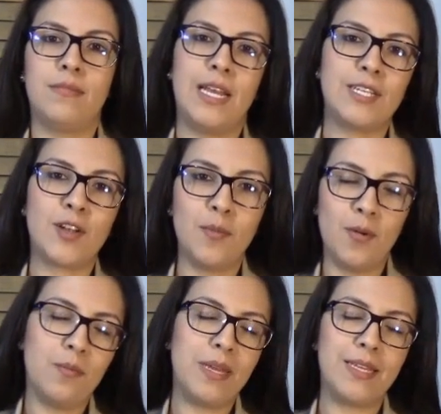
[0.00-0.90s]
es
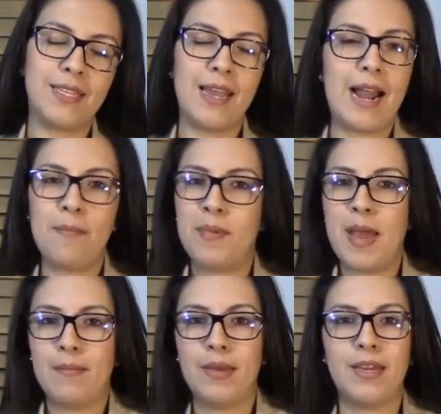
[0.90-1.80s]
como mi
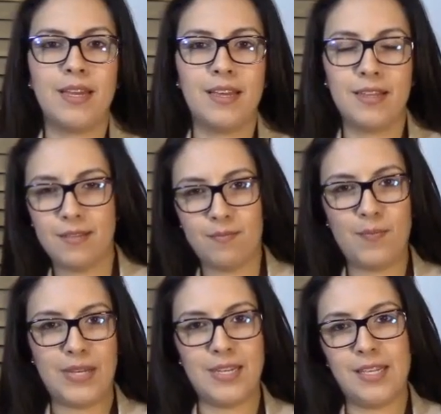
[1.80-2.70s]
terapia, mi
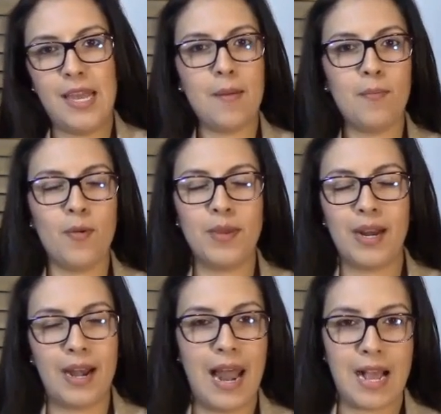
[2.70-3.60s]
pasatiempo, mi
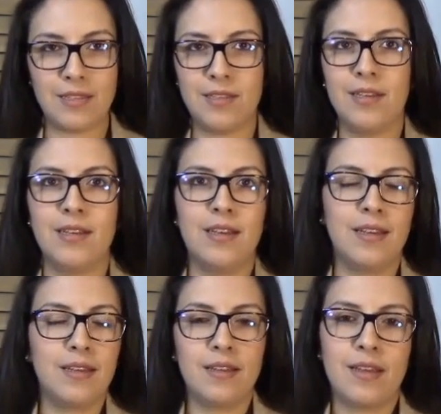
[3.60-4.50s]
relax.
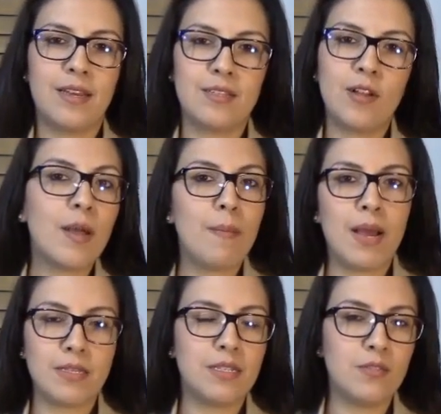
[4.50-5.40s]
Es lo que
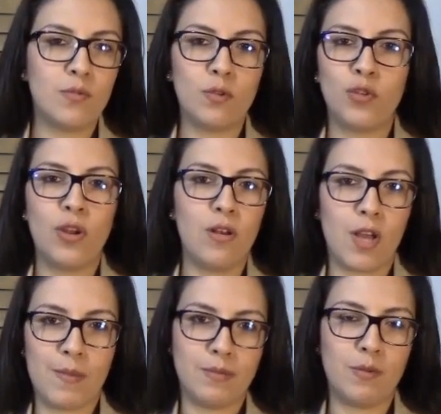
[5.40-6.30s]
más disfruto y
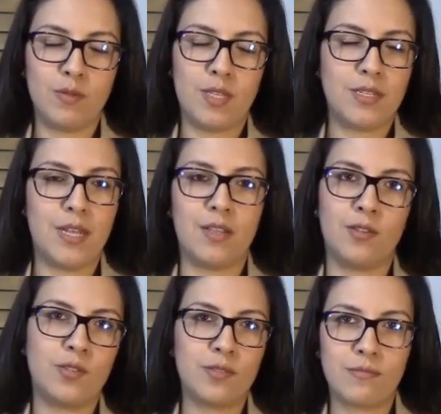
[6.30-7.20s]
lo que más me gusta hacer.
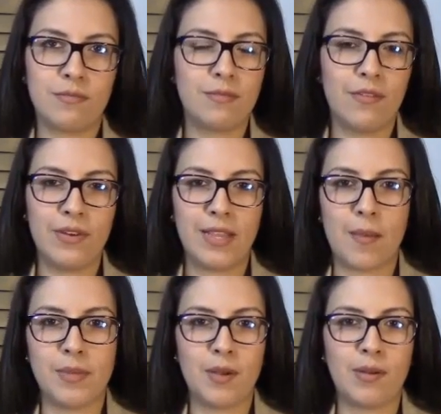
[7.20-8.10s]
Entonces,
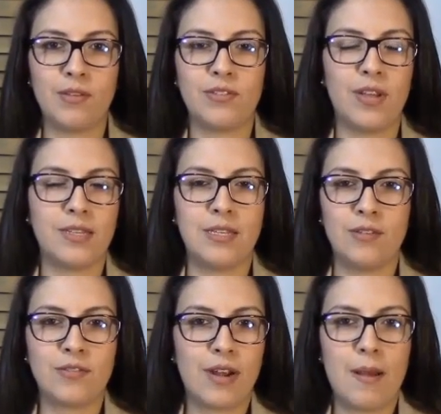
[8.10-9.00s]
definitivamente cuando estoy
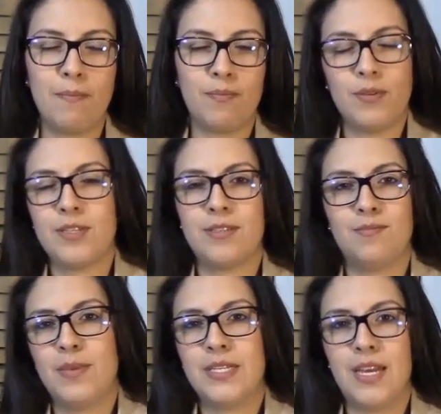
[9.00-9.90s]
haciendo scrap, pues
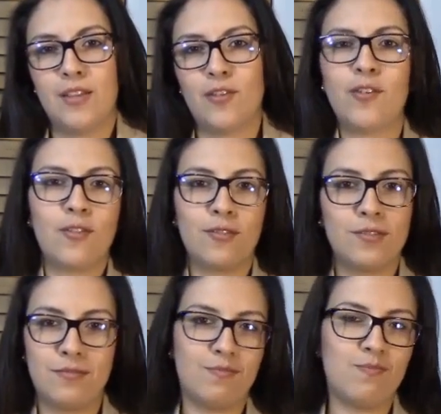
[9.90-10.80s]
me
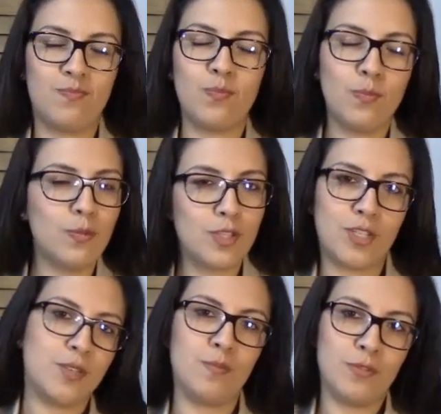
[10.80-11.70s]
siento
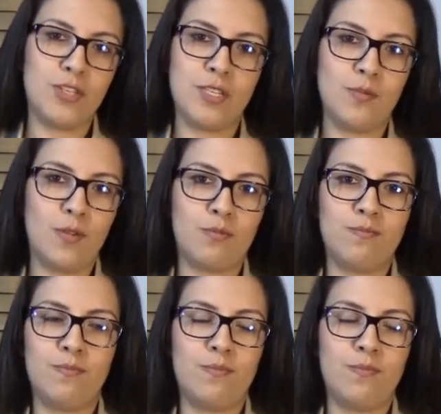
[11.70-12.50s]
muchísimo...